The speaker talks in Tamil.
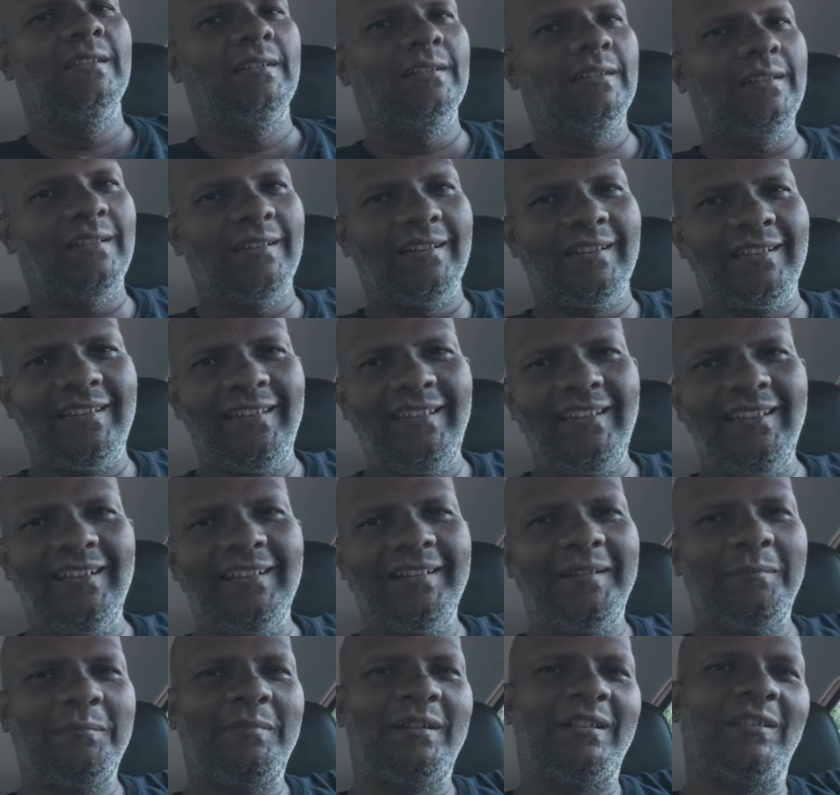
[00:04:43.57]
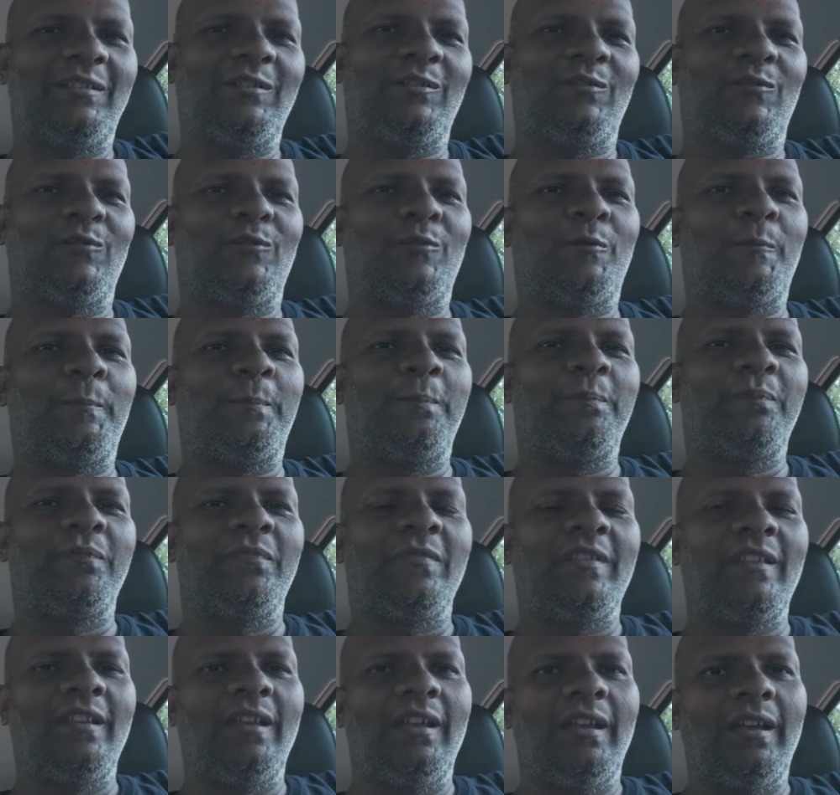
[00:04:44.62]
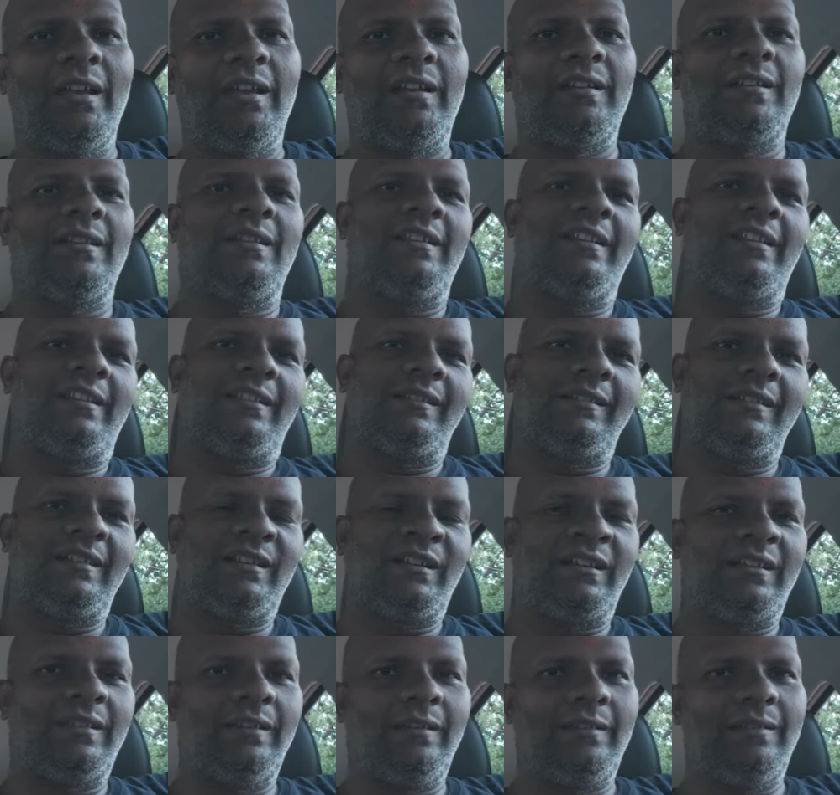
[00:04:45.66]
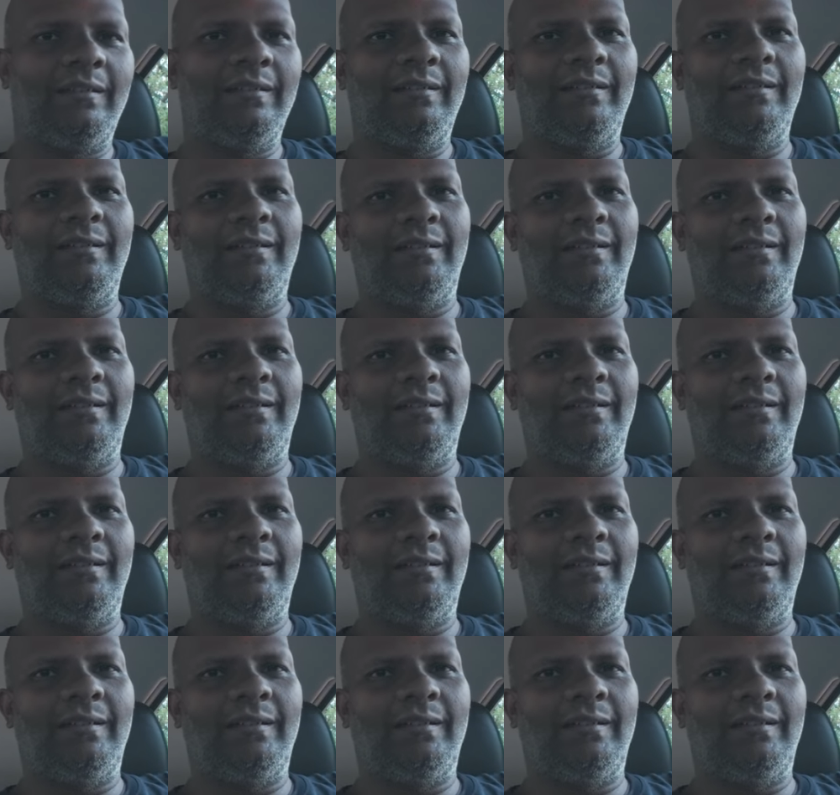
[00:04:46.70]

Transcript: இதெல்லாம் நீங்கள் தான் பார்த்துக்கணும் அதனால் எனக்கு கட்டிட்டு